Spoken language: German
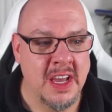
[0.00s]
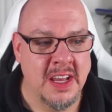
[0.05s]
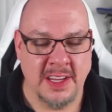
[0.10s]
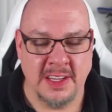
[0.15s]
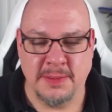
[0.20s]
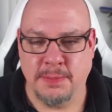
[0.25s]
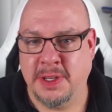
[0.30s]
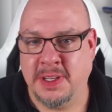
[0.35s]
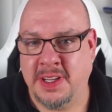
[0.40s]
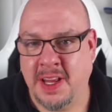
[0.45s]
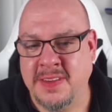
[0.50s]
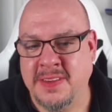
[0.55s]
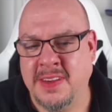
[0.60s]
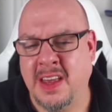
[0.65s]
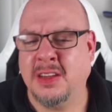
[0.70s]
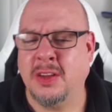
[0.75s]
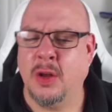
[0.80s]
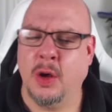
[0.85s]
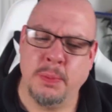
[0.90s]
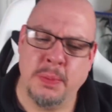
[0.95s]
Dass man dann
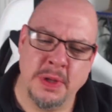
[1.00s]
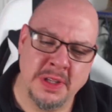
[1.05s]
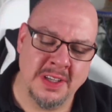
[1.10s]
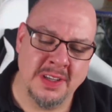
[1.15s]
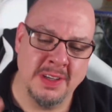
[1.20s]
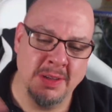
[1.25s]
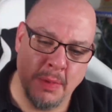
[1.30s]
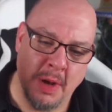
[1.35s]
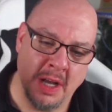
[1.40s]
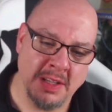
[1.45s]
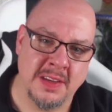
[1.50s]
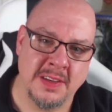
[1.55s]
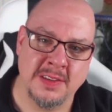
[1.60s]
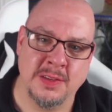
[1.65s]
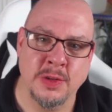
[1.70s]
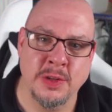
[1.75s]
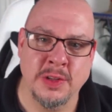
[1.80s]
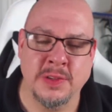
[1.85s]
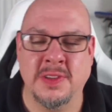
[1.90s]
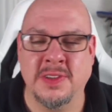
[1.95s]
sagt, ach bitte, mach das
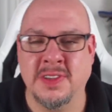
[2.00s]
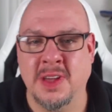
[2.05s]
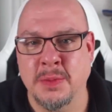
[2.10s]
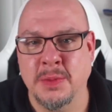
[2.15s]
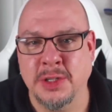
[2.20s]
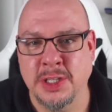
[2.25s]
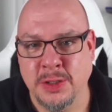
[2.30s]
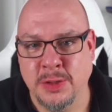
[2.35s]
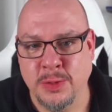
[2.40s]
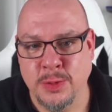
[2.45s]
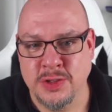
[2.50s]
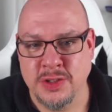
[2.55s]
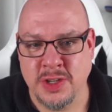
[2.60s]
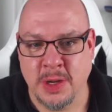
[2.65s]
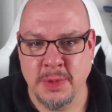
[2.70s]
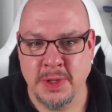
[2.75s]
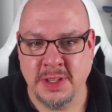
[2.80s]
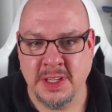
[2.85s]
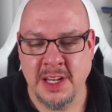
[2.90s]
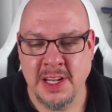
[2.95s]
doch nicht zusammen in den Kühlschrank
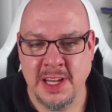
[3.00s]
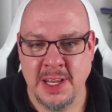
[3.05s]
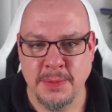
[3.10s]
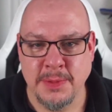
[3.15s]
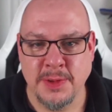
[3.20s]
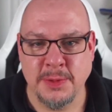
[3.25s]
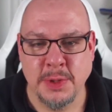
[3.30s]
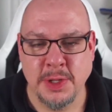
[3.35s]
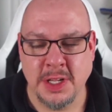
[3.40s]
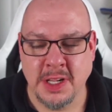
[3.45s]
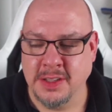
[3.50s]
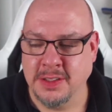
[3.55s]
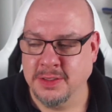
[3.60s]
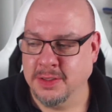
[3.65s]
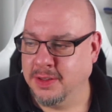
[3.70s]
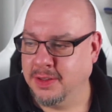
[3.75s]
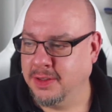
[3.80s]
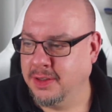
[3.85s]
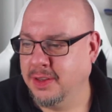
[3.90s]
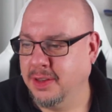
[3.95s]
mit den Lebensmitteln.
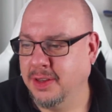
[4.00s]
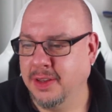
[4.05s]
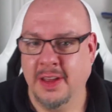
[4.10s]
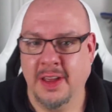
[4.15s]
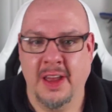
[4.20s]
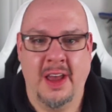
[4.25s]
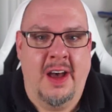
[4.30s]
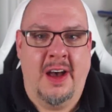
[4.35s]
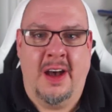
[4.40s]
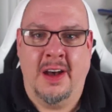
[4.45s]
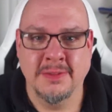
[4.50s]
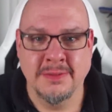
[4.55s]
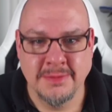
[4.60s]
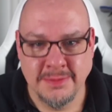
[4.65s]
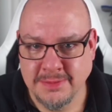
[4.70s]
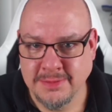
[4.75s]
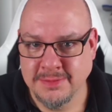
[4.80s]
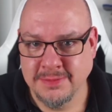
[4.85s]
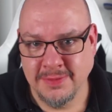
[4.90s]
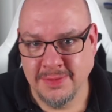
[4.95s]
Ja,
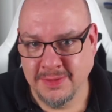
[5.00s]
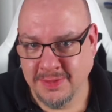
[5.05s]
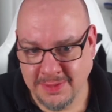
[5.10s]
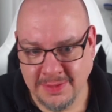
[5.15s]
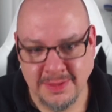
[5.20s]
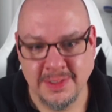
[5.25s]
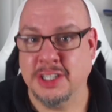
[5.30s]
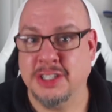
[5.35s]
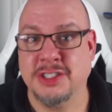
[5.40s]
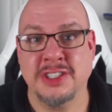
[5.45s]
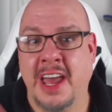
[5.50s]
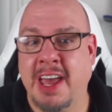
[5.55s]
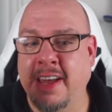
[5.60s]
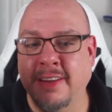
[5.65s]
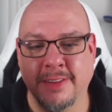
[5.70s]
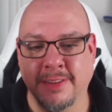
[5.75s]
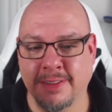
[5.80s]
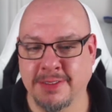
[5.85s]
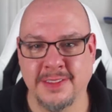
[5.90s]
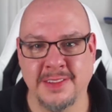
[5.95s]

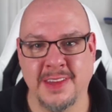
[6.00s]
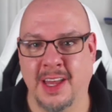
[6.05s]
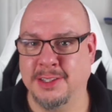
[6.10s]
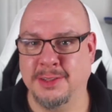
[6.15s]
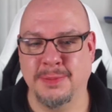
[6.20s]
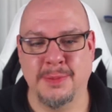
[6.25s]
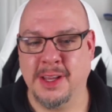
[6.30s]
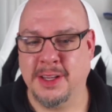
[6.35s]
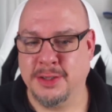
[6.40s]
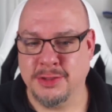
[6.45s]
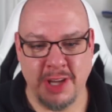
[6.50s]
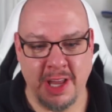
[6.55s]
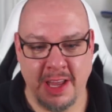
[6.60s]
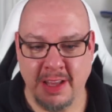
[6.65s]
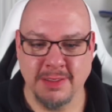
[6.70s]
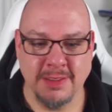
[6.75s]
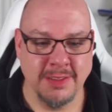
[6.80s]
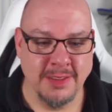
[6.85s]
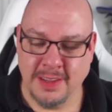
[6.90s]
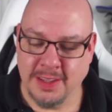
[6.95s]
geschenkt, sag ich mal,
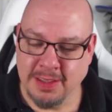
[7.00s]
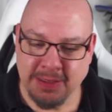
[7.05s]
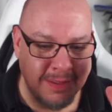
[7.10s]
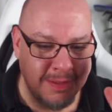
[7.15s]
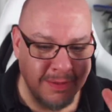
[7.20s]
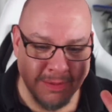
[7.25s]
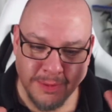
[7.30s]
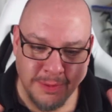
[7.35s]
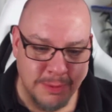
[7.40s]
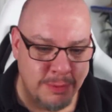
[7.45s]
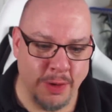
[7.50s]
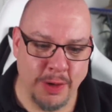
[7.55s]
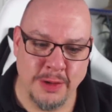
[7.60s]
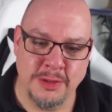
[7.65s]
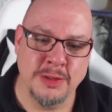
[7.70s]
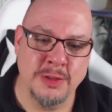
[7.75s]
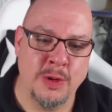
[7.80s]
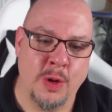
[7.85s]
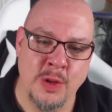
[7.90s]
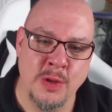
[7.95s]
geschenkt. Ist völlig
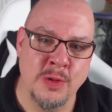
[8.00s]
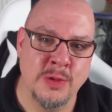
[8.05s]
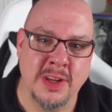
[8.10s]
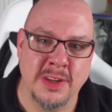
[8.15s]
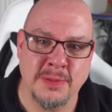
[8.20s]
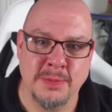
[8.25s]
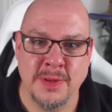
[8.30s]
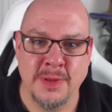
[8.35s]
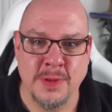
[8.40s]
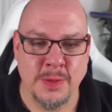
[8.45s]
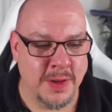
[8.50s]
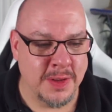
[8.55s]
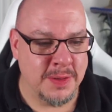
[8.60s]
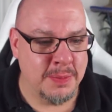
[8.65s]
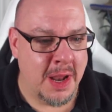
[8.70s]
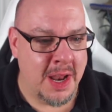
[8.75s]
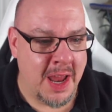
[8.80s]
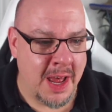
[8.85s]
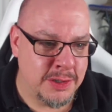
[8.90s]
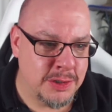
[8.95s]
in Ordnung, dass man sowas
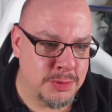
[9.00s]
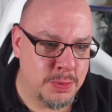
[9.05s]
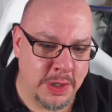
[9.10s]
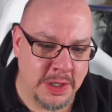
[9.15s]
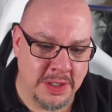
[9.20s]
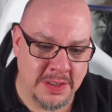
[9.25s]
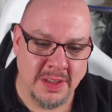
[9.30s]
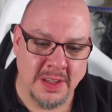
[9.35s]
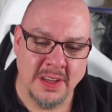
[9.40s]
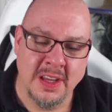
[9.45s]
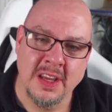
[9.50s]
mal anspricht.